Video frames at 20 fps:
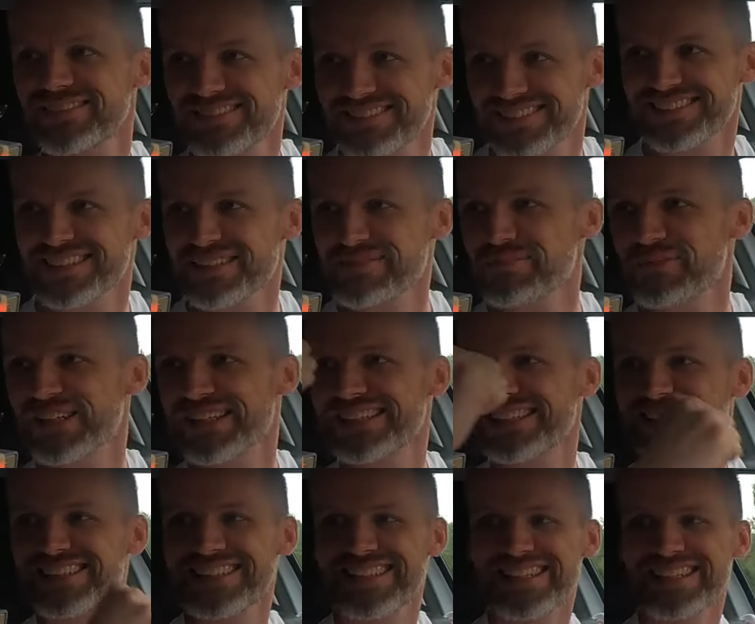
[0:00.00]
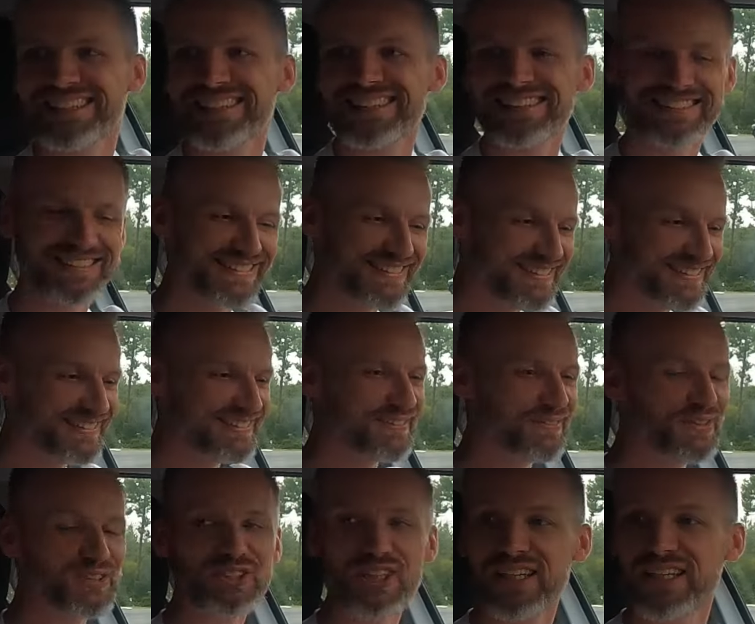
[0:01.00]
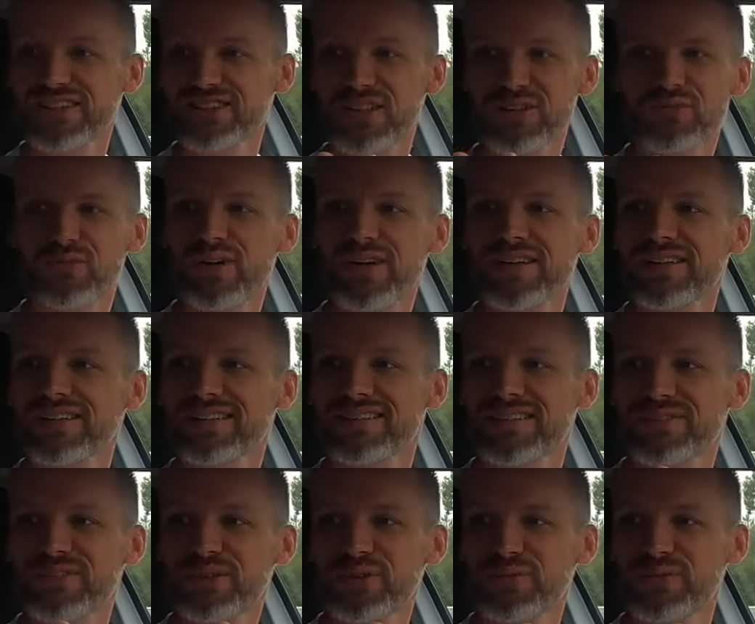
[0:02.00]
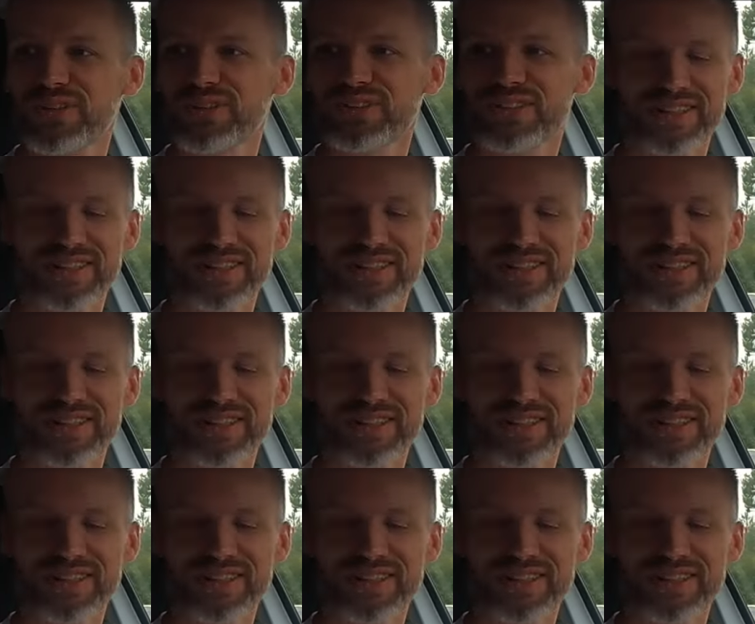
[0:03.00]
C'est moi qui gagne. En fait, je gagne à chaque fois, hein. ça fait deux fois déjà.